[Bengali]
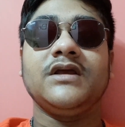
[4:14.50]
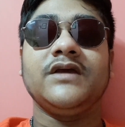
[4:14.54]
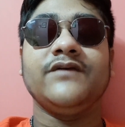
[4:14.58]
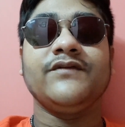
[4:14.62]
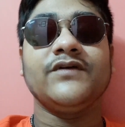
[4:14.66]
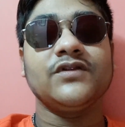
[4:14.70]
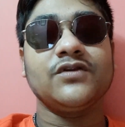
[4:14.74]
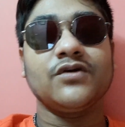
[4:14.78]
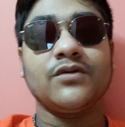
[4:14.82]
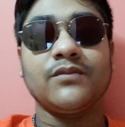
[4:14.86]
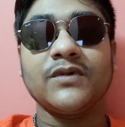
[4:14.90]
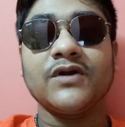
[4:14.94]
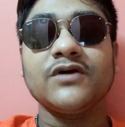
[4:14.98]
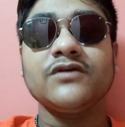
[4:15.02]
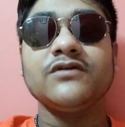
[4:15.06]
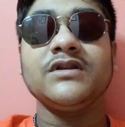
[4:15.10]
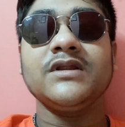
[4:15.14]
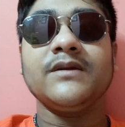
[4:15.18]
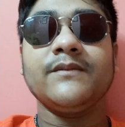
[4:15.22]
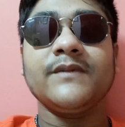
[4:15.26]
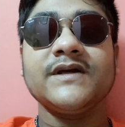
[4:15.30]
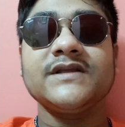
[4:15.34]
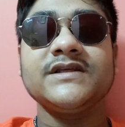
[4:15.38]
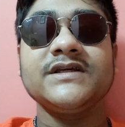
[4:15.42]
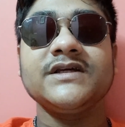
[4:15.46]
ইভেন তোমরাও যদি
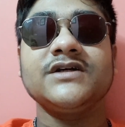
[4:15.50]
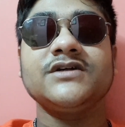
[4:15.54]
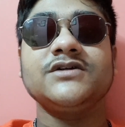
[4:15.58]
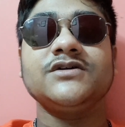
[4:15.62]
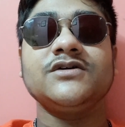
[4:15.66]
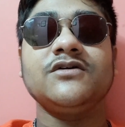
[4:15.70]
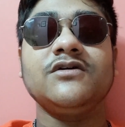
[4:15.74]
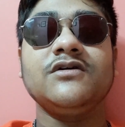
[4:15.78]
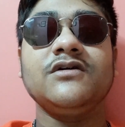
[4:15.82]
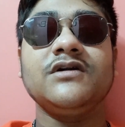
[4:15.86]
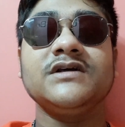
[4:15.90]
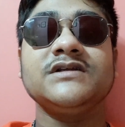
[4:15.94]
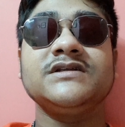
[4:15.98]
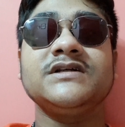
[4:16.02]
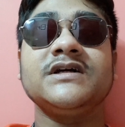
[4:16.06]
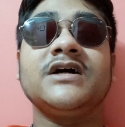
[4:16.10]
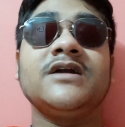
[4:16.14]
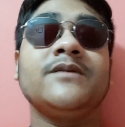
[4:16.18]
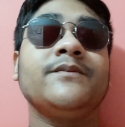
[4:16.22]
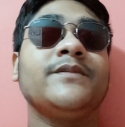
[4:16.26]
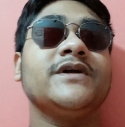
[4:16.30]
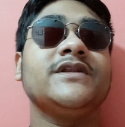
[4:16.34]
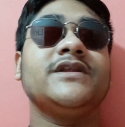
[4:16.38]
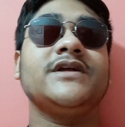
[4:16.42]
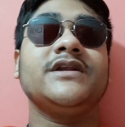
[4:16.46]
আমাকে জিজ্ঞেস করো না যে
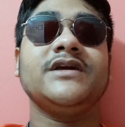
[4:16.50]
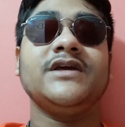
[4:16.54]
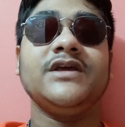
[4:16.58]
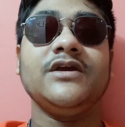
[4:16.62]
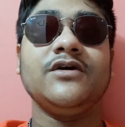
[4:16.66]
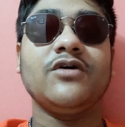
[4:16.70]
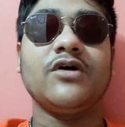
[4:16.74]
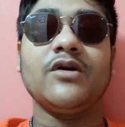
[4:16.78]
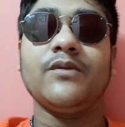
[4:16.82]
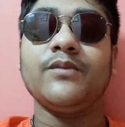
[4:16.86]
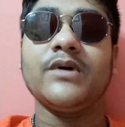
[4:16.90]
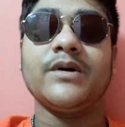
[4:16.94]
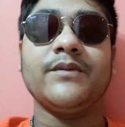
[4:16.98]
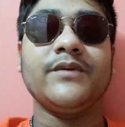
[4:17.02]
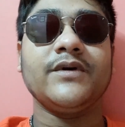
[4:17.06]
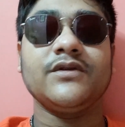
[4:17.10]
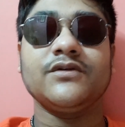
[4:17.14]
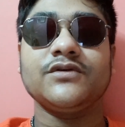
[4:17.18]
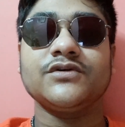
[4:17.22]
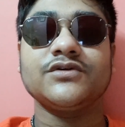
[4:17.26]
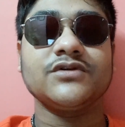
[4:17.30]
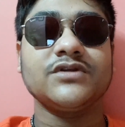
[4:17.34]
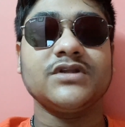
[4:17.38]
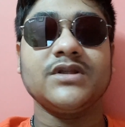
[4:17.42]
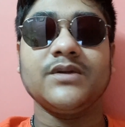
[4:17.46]
গণপাতের কী গল্প আমি
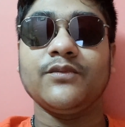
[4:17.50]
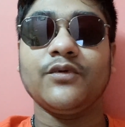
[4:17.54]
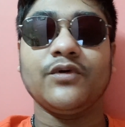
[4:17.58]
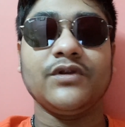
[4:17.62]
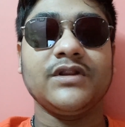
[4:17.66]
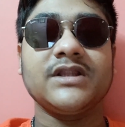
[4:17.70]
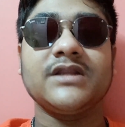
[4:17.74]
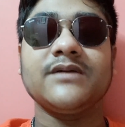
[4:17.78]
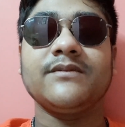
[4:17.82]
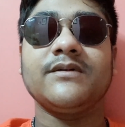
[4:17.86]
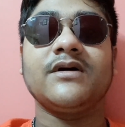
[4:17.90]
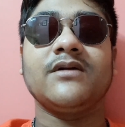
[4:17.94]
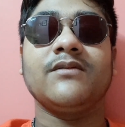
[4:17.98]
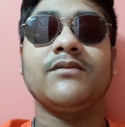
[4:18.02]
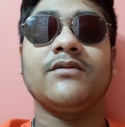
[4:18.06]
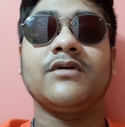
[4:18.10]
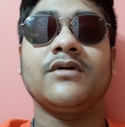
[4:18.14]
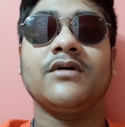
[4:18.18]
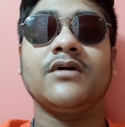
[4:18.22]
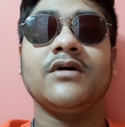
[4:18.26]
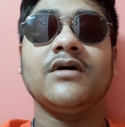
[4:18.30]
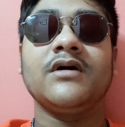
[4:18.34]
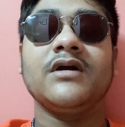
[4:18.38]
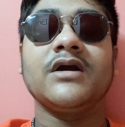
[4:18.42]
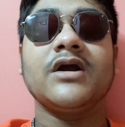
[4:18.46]
কিন্তু সত্যি বলতে পারবো
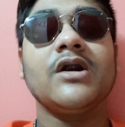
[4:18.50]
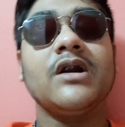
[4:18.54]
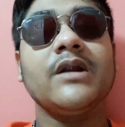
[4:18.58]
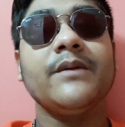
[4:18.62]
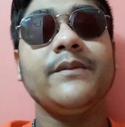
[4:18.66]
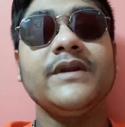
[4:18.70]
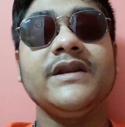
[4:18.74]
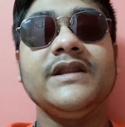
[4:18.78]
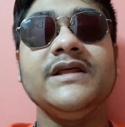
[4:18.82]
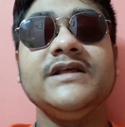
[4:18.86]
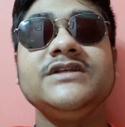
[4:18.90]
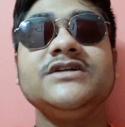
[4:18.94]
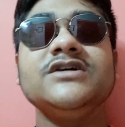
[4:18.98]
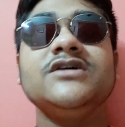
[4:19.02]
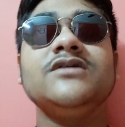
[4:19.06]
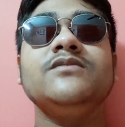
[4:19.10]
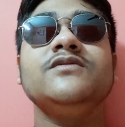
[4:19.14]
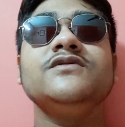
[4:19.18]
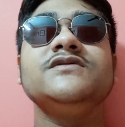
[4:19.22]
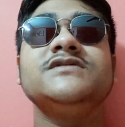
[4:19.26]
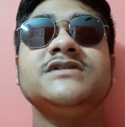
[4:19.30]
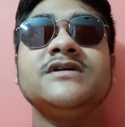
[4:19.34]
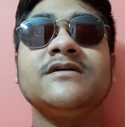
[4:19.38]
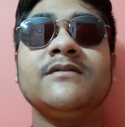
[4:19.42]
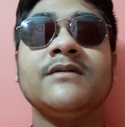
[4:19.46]
না কারণ আমি নিজেও
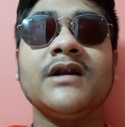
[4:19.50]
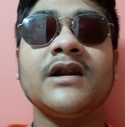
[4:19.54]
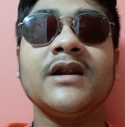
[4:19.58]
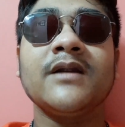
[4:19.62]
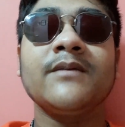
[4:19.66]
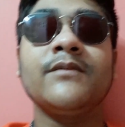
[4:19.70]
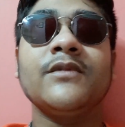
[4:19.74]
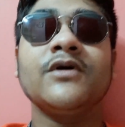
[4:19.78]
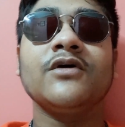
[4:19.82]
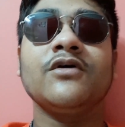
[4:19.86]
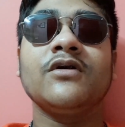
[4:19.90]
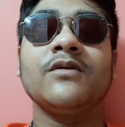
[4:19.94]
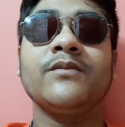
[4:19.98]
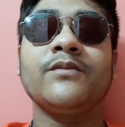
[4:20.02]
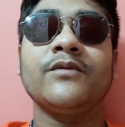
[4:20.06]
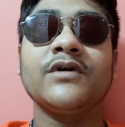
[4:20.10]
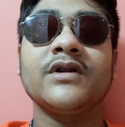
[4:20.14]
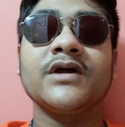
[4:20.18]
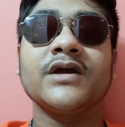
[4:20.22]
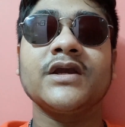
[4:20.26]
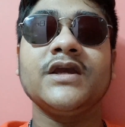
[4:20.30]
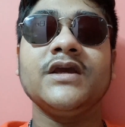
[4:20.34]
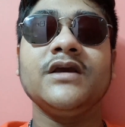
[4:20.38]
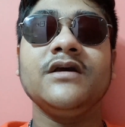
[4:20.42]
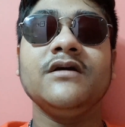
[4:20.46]
বুঝতে পারলাম না
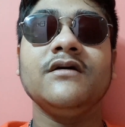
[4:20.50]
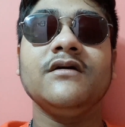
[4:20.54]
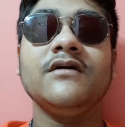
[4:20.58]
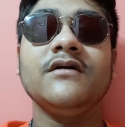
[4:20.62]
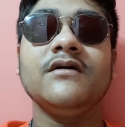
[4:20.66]
গল্পটা কী